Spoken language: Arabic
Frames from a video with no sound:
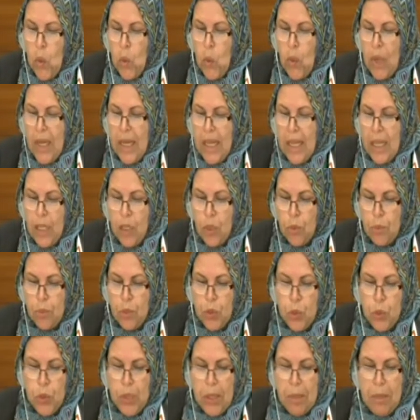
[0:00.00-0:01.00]
ولا
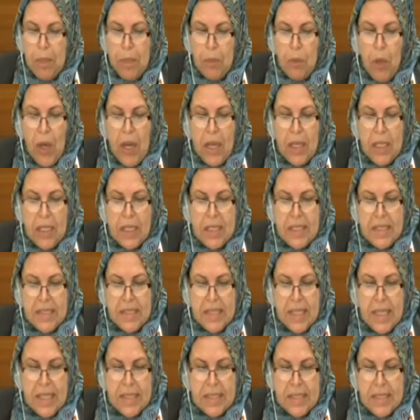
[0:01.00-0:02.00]
يؤمنون بالمعارضة
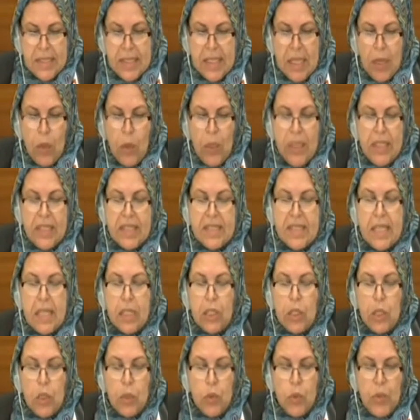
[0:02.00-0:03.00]
السياسية
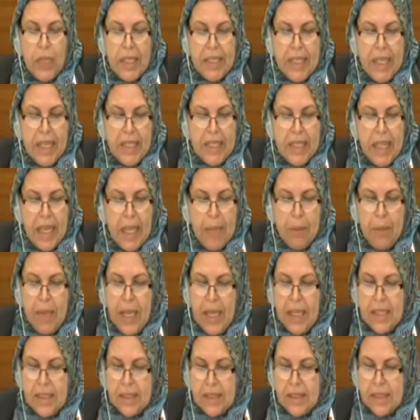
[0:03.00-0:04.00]
ويتسترون تحت
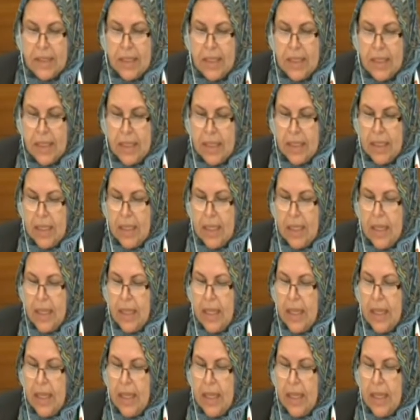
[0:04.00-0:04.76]
عباءة الدين